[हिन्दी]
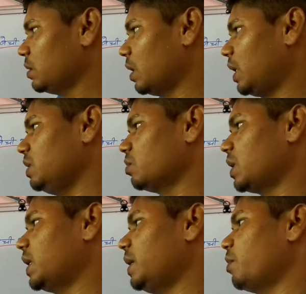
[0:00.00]
हानि
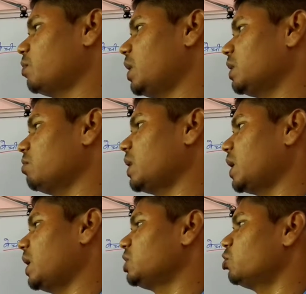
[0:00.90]
होता है फॉर्मूला तो क्या
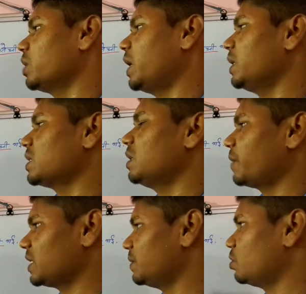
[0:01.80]
करना है जोड़ना है सेलिंग
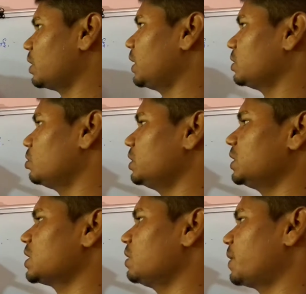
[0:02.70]
प्राइस में जोड़ना है तो जोड़
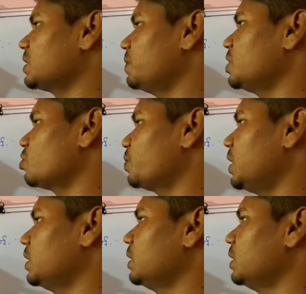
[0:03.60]
दीजिए सेलिंग प्राइस में बीस रुपया